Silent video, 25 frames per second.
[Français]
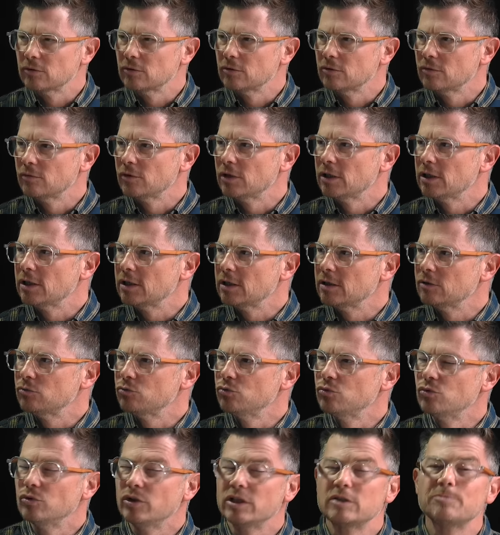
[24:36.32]
voilà,
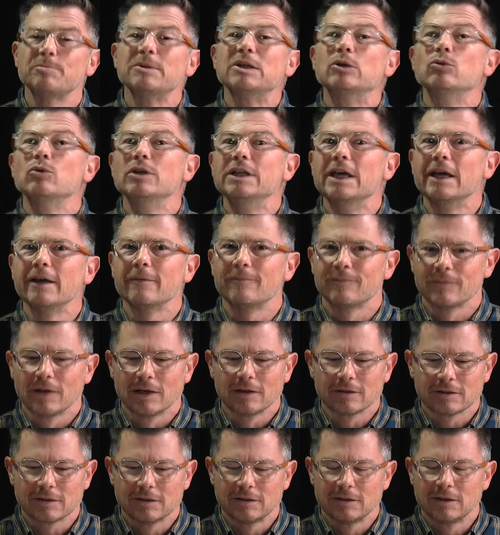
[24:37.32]
ou les
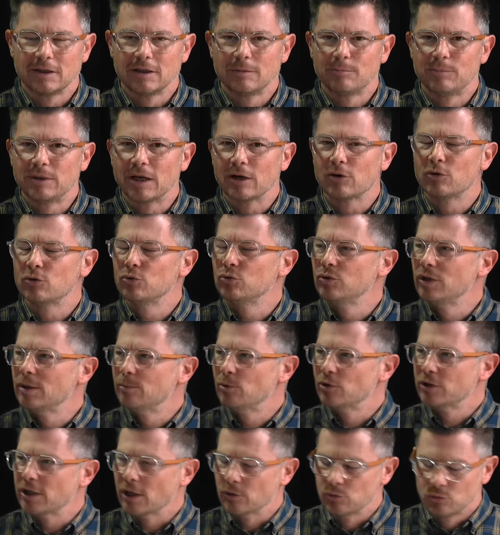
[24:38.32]
hein, qui est bien connu des
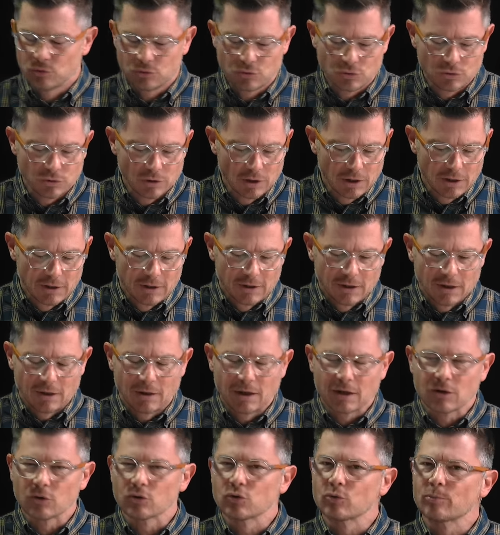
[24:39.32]
motards du sud. Mmh.
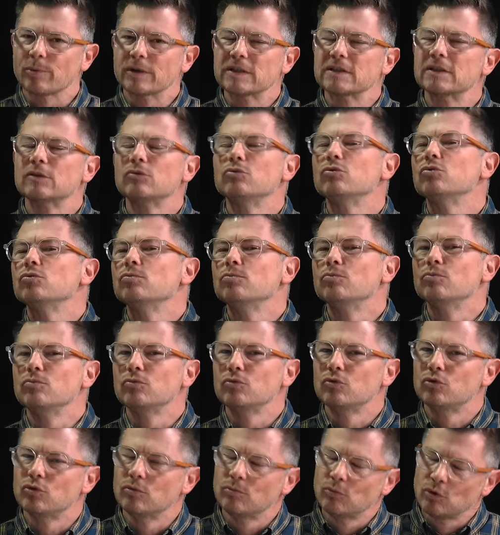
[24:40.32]
Quand on passait
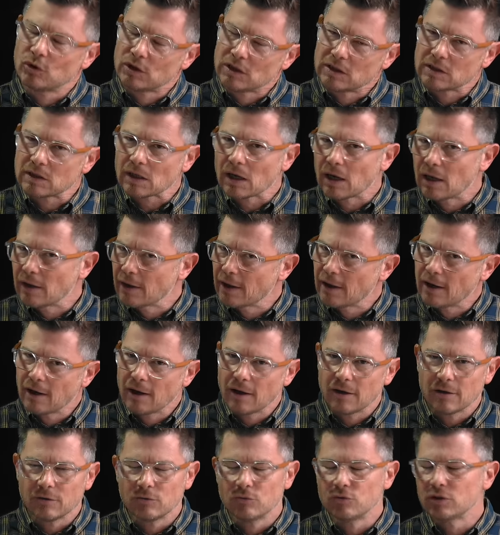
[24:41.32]
d'une
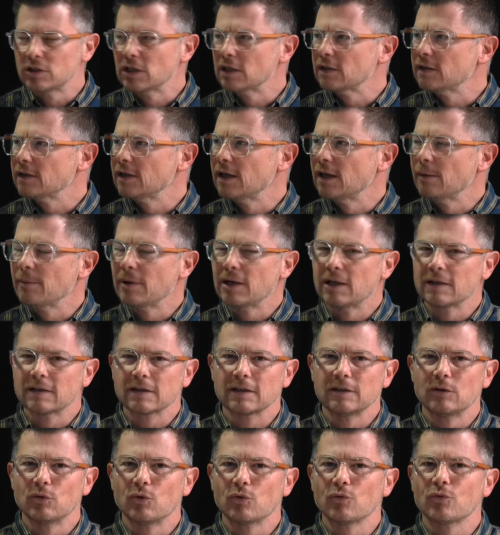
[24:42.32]
Multistrada, une KTM à la
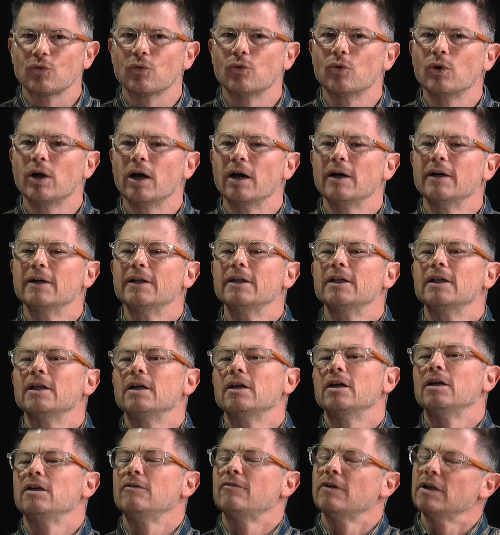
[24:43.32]
Triomphe, oh là,
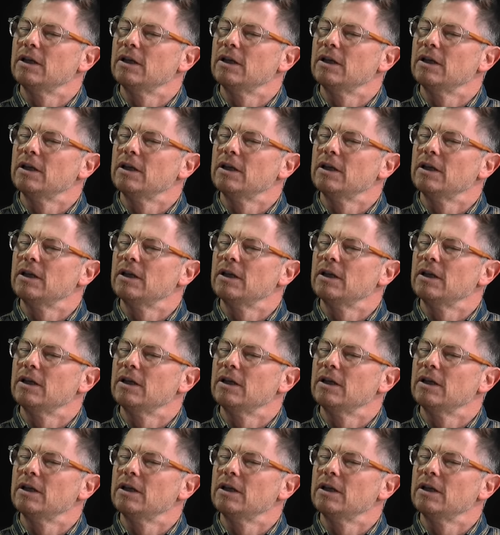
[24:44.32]
il fallait